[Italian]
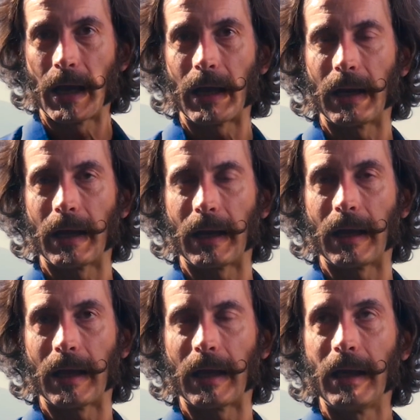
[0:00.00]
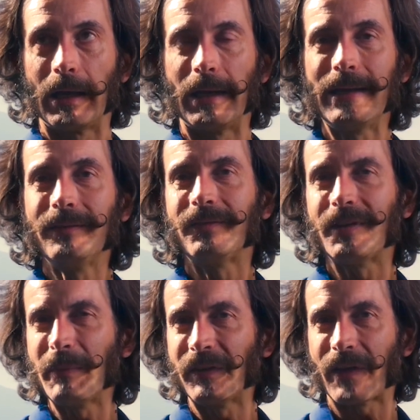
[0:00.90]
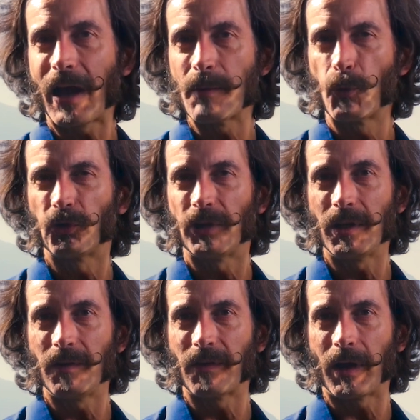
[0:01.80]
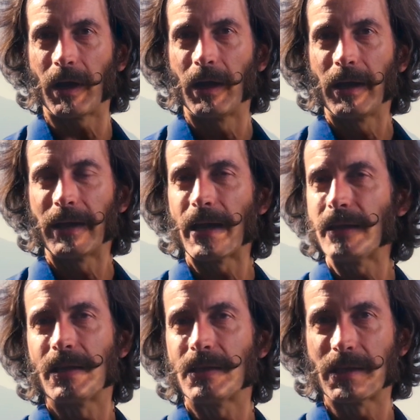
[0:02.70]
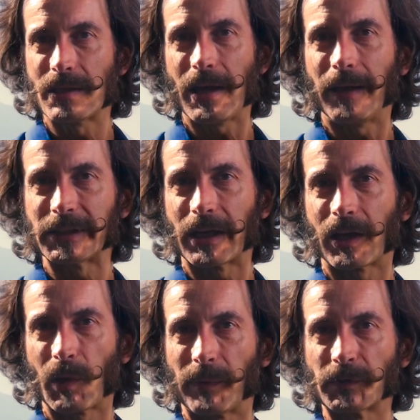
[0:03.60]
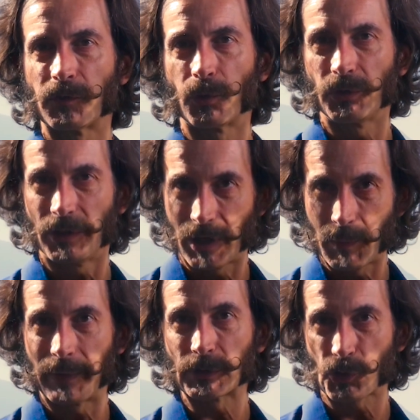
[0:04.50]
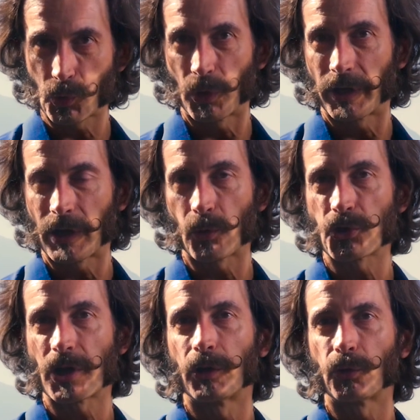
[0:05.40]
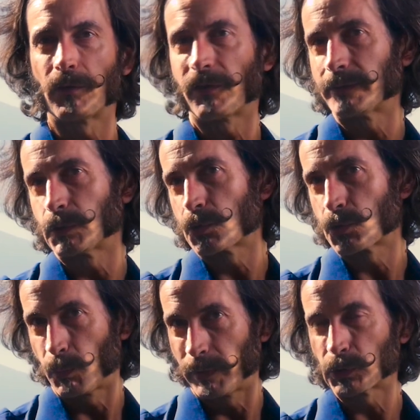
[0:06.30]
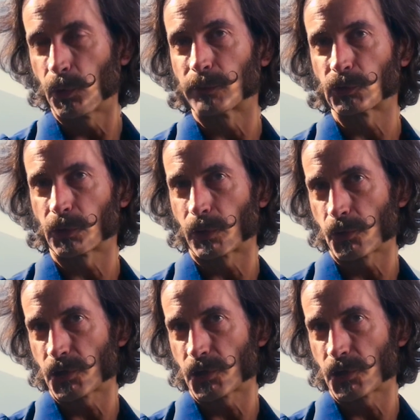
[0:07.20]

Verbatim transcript: all'intimità emotiva e ai desideri anche profondi profondi delle persone che hanno scelto di fare questo percorso, che hanno